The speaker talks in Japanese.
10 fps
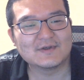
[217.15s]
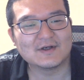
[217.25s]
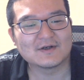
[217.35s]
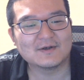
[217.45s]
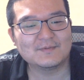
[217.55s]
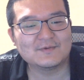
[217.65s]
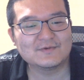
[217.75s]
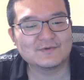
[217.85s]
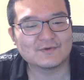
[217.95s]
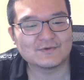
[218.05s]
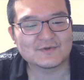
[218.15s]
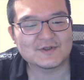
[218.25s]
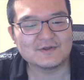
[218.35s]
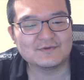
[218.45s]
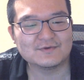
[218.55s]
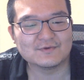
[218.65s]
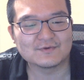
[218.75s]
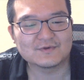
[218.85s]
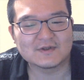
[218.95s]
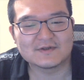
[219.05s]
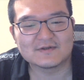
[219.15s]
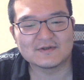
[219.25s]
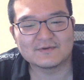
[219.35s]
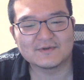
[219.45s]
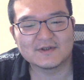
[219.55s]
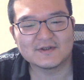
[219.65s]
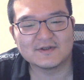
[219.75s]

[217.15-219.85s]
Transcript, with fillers: あ、カップヌードルのシーフードを食ったんですね、これね。